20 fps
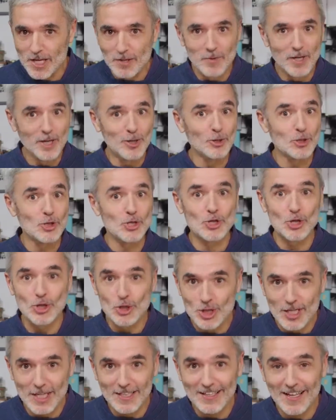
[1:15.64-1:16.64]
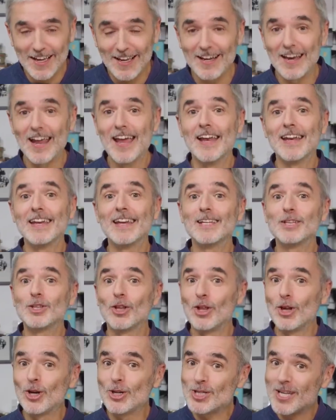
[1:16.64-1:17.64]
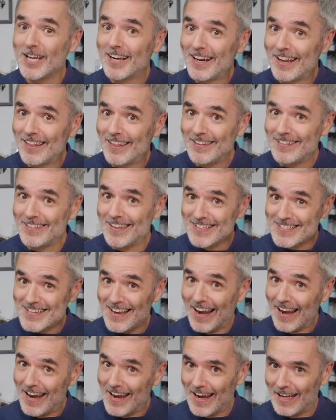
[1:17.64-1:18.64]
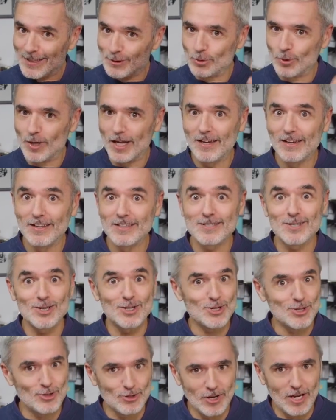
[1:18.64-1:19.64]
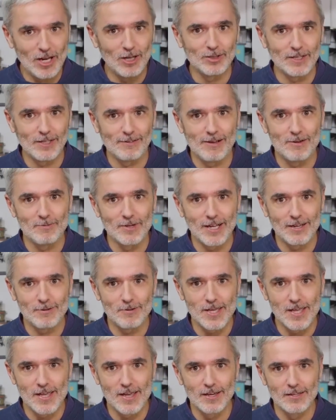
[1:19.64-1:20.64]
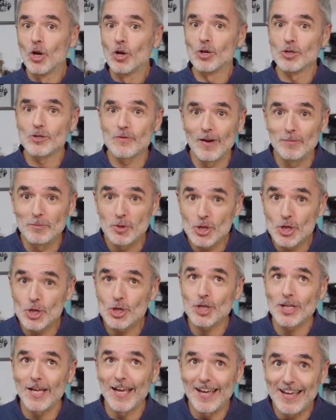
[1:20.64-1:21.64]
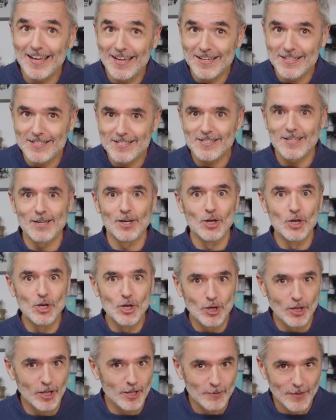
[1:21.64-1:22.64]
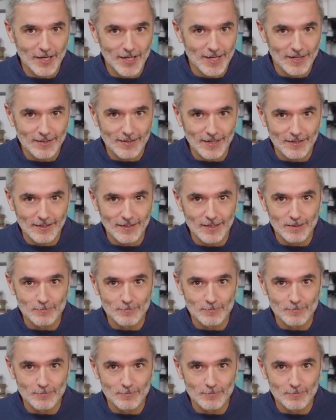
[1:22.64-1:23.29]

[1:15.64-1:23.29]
químicos son satán, ni todos los ingredientes naturales son la octava maravilla. Los famosos ES no deberían darte